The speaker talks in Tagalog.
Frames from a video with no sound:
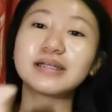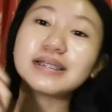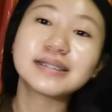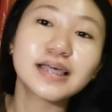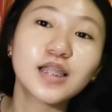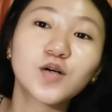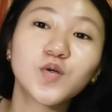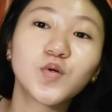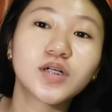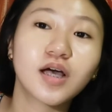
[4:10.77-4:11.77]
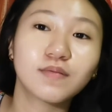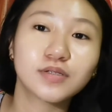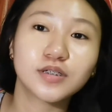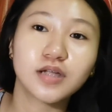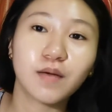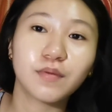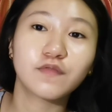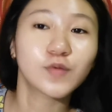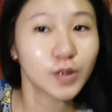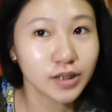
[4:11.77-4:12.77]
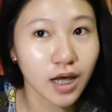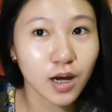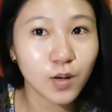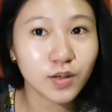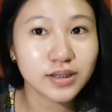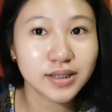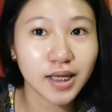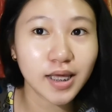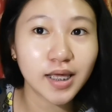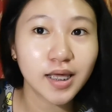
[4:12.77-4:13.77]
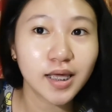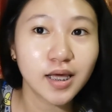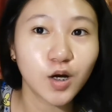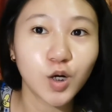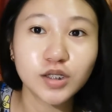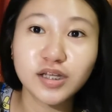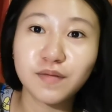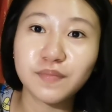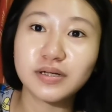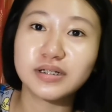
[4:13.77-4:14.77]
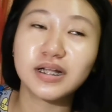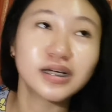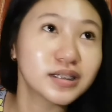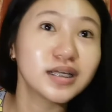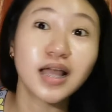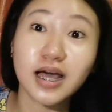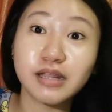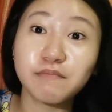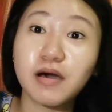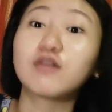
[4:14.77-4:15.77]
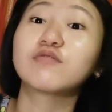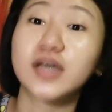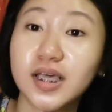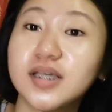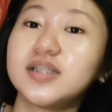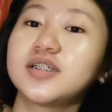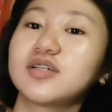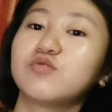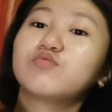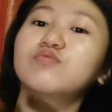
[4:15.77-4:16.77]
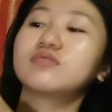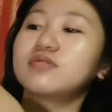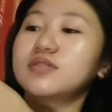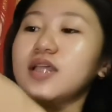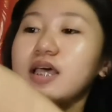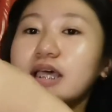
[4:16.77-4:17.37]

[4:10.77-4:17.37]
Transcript: Nilinis tayo ng kulungan ng hamster namin for now kasi order pa lang sila ng bagong cage. Yun.